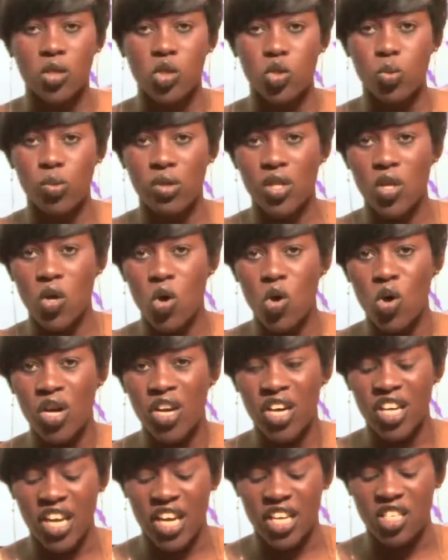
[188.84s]
Suite au
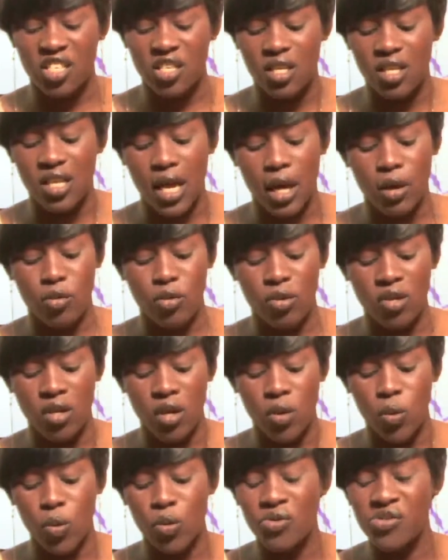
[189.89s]
crash qui a eu
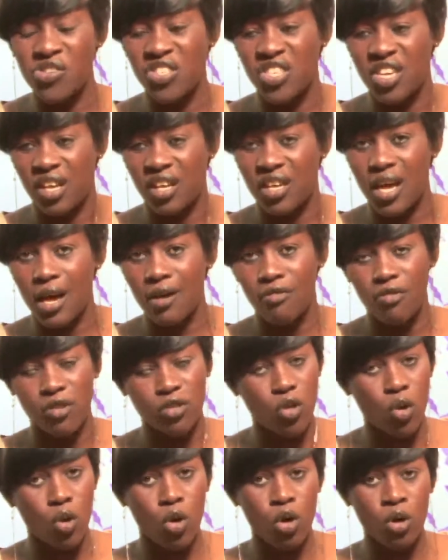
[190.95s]
lieu au Nigeria,
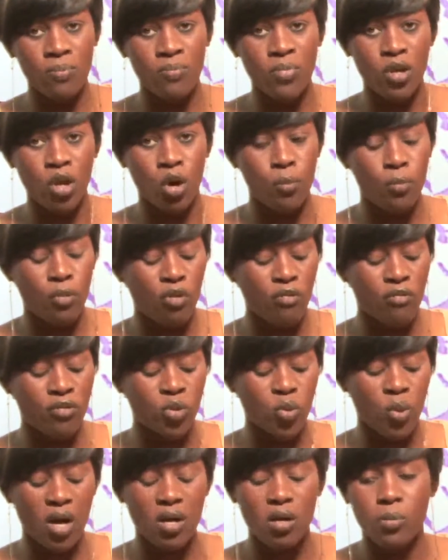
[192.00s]
faisant un bilan
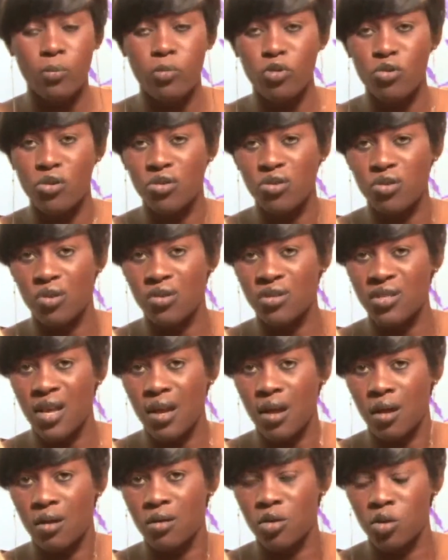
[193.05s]
provisoire de plus de
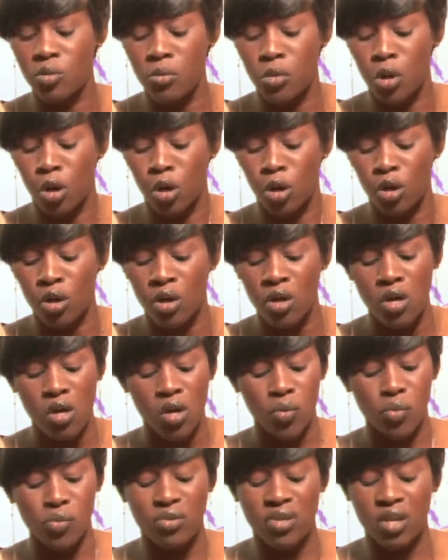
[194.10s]
150 morts.
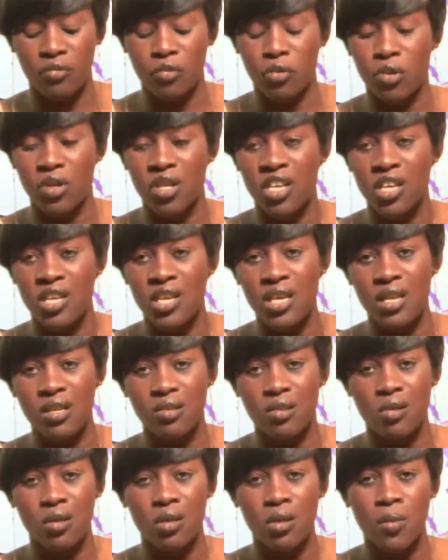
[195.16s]
Nous avons recueilli le
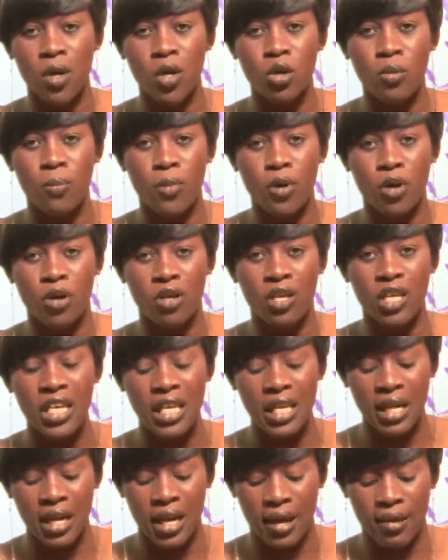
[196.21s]
sentiment de peur
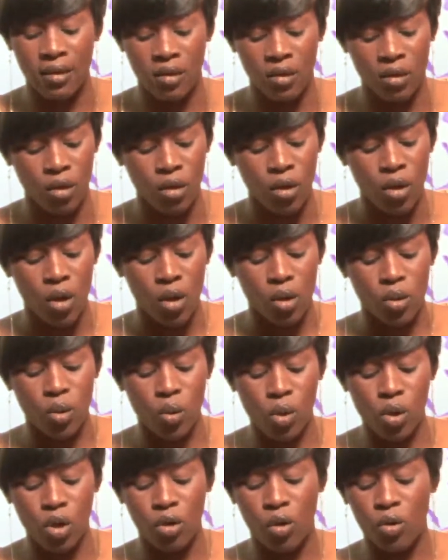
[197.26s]
qui règne
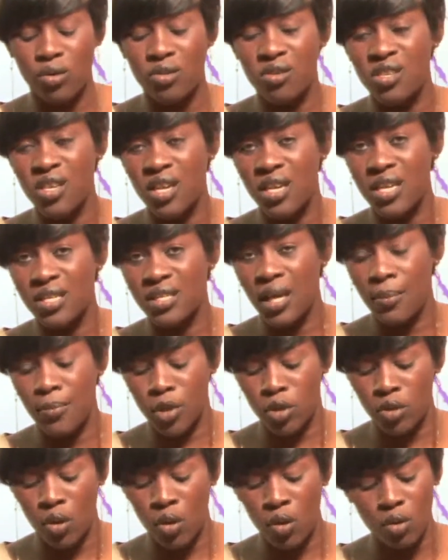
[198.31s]
dans le quotidien des
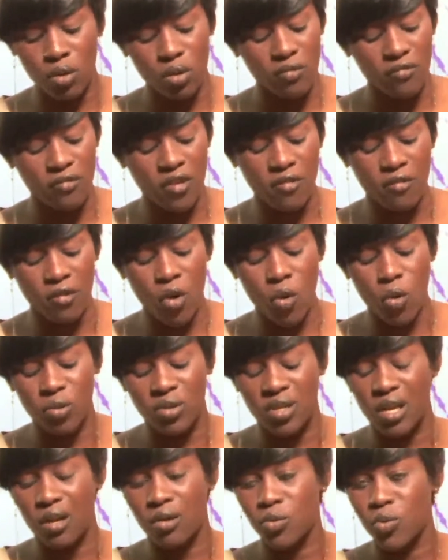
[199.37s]
habitants vivant
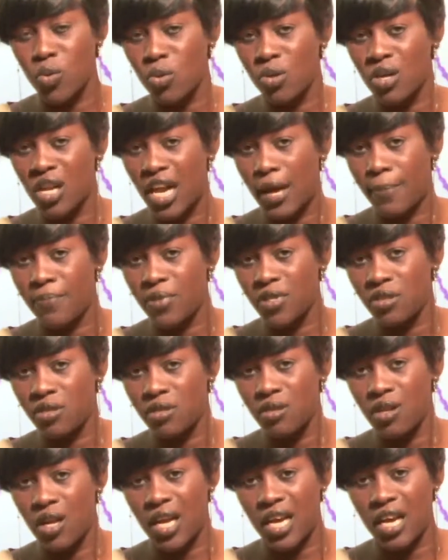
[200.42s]
aux alentours de la
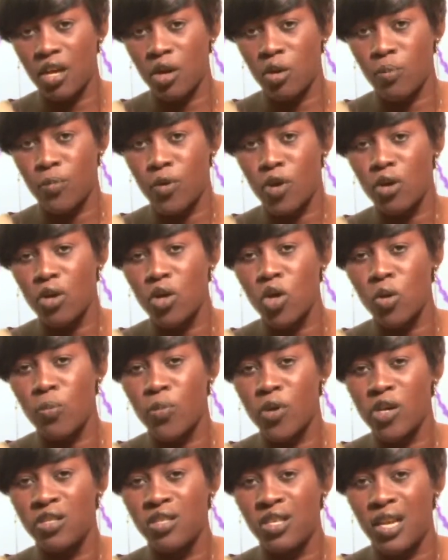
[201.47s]
piste de l'aéroport
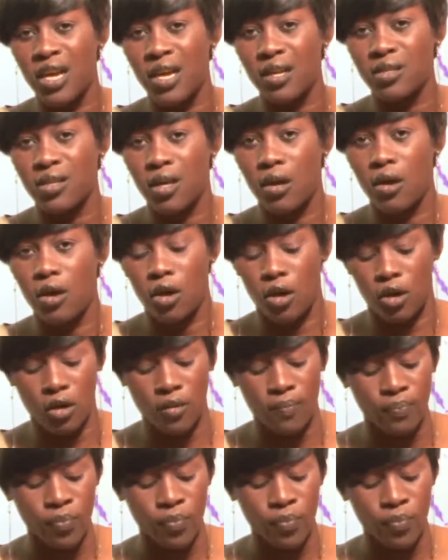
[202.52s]
Léopold Sédar Senghor.